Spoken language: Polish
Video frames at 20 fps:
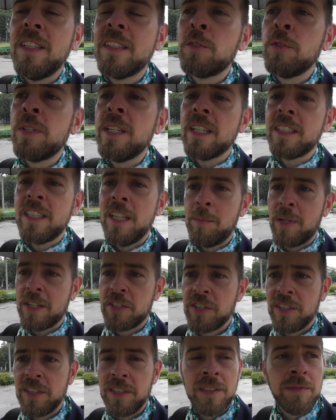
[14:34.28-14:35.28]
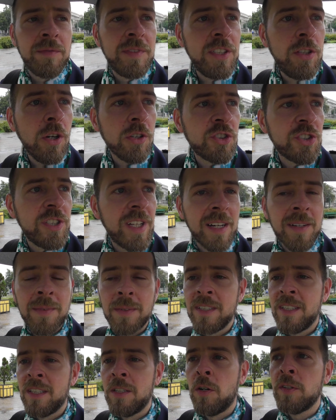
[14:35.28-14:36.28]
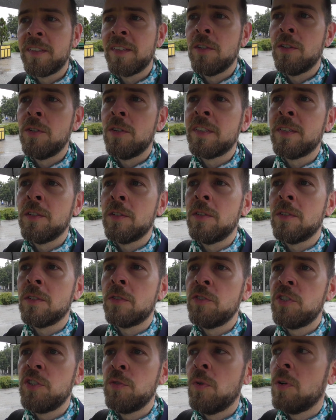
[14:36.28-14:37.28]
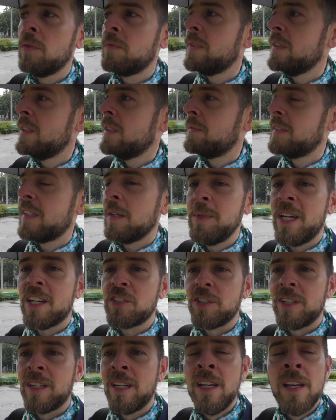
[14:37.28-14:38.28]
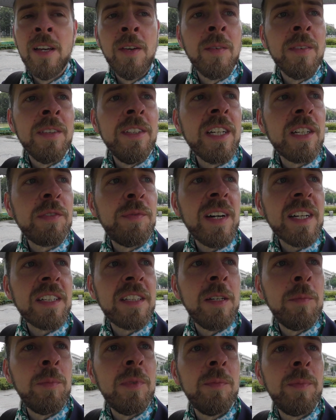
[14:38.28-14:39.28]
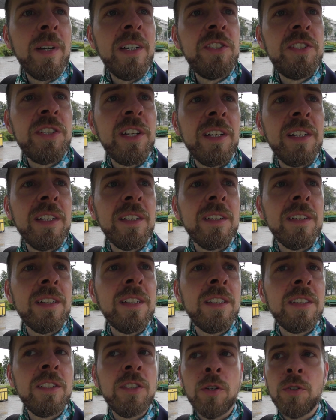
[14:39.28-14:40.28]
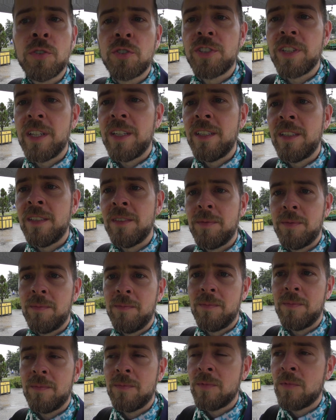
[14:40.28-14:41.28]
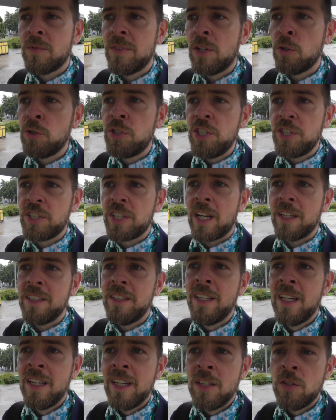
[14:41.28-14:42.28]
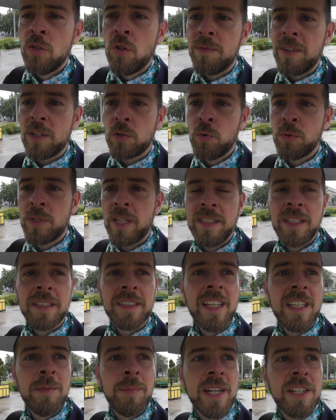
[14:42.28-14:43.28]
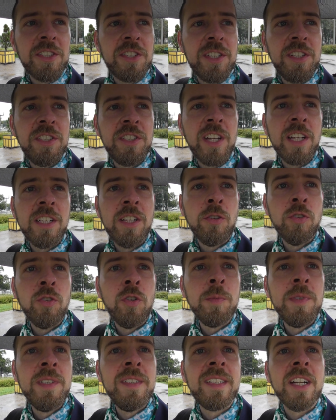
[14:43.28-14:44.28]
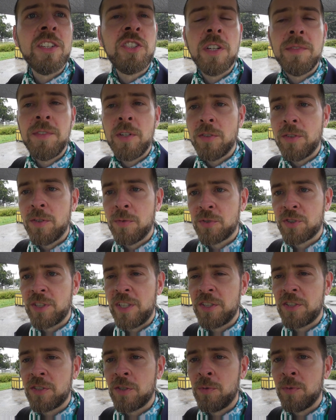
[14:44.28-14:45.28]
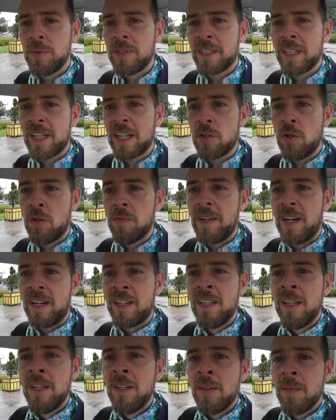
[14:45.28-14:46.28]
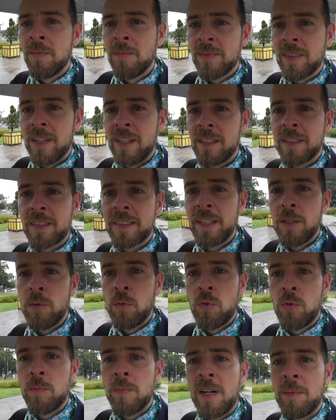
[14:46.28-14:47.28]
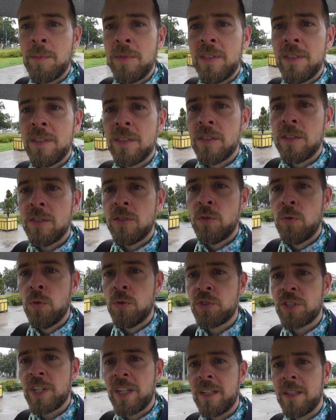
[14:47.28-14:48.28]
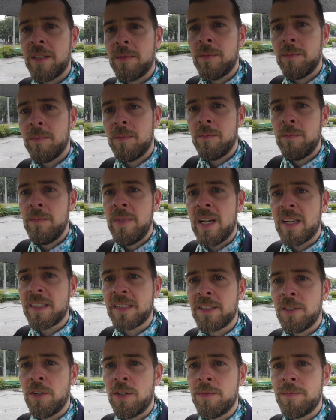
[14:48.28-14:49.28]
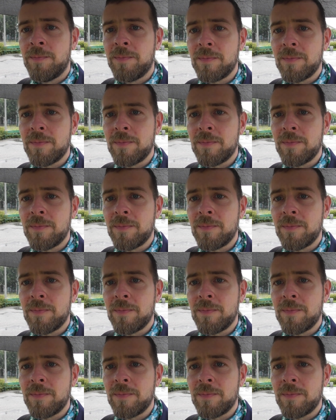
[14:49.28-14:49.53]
jest tutaj jak najbardziej widoczna, o co, o co chodziło w, w zamiarze. Niech faktem będzie e, to, że do dzisiaj Nowa Huta jest najbardziej zieloną i zadrzewioną częścią Krakowa. E, z tyłu mamy duże miasto,